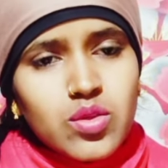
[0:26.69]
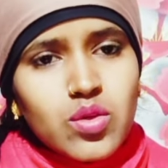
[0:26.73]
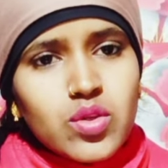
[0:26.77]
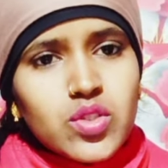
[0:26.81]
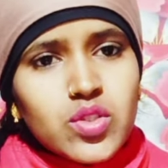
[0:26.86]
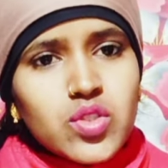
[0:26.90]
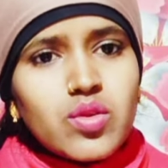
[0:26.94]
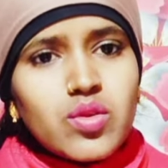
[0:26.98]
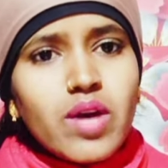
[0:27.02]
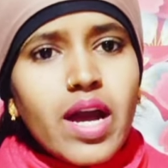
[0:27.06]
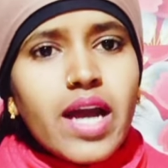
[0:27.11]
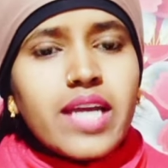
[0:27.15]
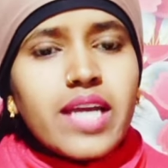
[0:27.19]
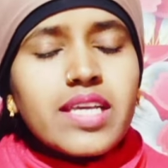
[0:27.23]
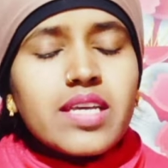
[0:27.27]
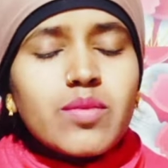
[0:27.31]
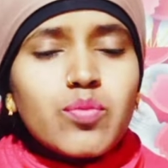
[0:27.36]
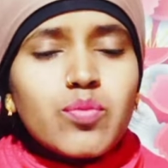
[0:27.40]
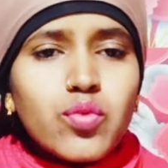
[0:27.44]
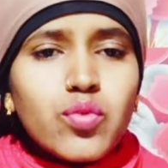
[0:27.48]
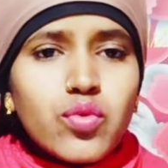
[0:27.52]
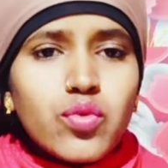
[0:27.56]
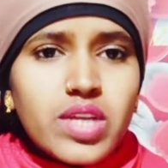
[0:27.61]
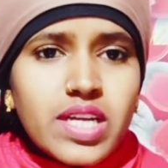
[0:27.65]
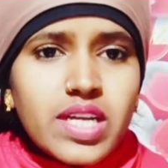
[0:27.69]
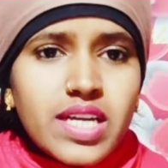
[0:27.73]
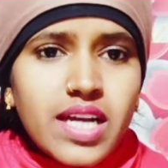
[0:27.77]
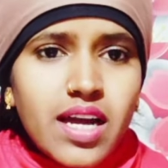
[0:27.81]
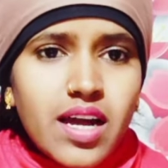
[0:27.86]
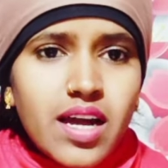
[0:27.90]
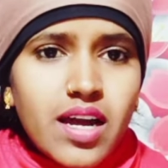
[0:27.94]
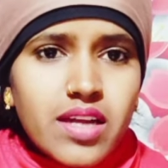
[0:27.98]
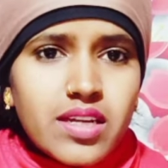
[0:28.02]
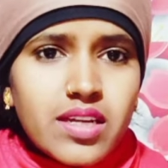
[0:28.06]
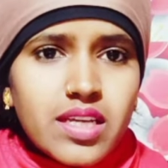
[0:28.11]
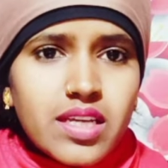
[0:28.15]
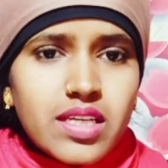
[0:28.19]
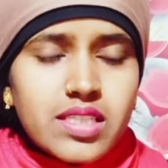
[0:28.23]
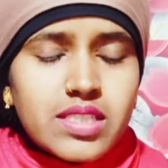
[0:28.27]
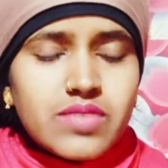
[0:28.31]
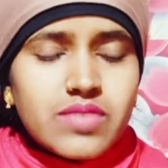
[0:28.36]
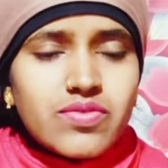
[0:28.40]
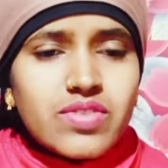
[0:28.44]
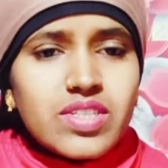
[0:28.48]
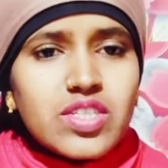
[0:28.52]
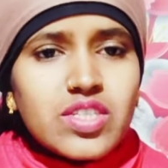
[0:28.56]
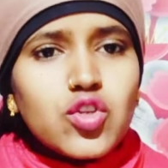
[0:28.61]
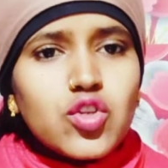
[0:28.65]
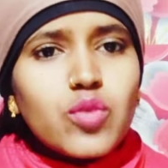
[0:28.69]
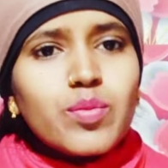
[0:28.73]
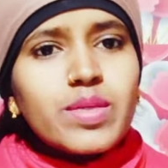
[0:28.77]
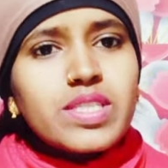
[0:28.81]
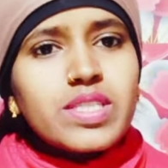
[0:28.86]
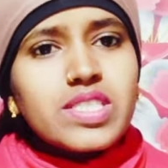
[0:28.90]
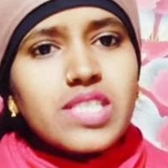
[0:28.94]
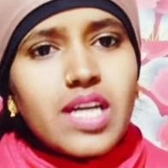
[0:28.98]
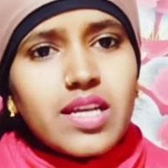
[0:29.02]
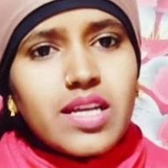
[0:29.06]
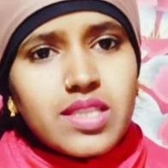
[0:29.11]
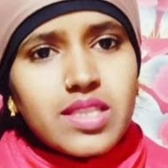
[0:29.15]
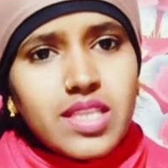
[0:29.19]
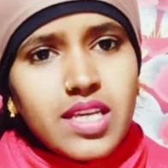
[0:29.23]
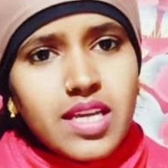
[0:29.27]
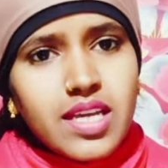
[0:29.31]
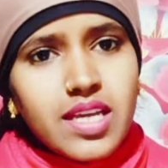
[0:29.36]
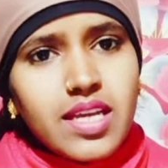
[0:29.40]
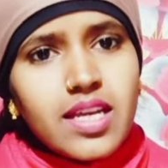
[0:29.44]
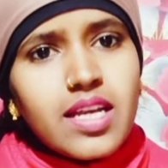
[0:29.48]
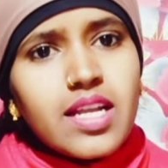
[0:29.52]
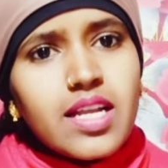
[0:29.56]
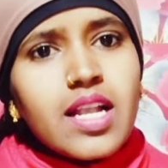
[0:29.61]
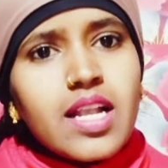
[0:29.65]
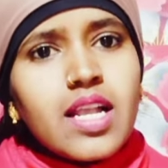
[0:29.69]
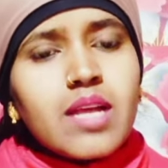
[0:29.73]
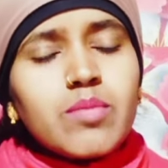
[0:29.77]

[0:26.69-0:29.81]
दोस्तों आइए पूरी कहानी इस वीडियो में जानते हैं